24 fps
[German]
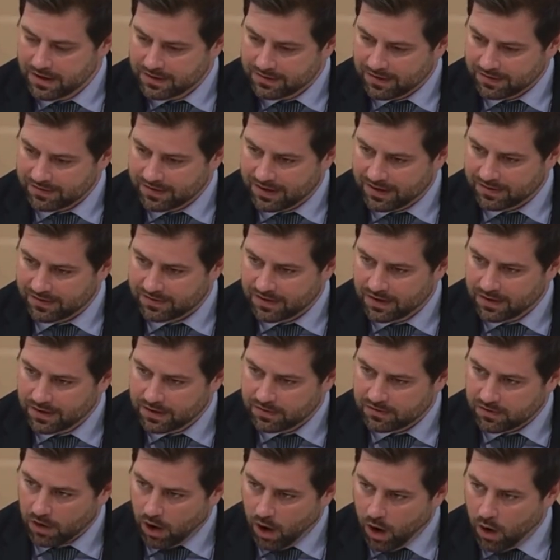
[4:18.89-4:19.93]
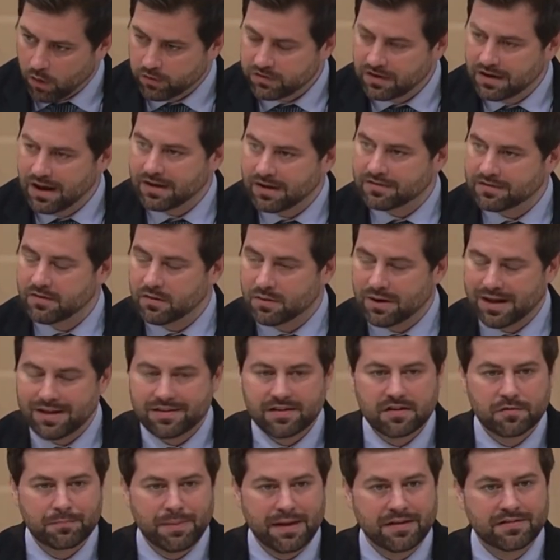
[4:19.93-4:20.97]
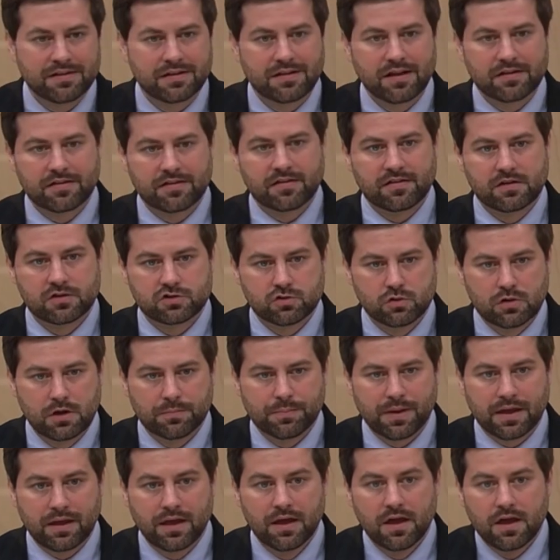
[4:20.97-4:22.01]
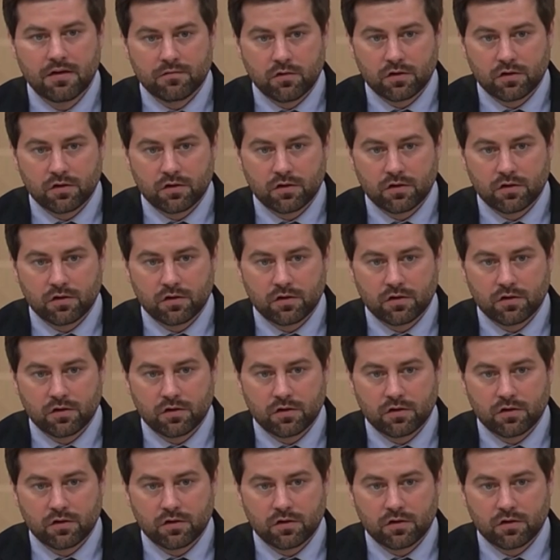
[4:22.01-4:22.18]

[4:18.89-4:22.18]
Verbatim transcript: dass ich es zu Hause lasse oder ist es besser, dass ich es in die Schule bringe,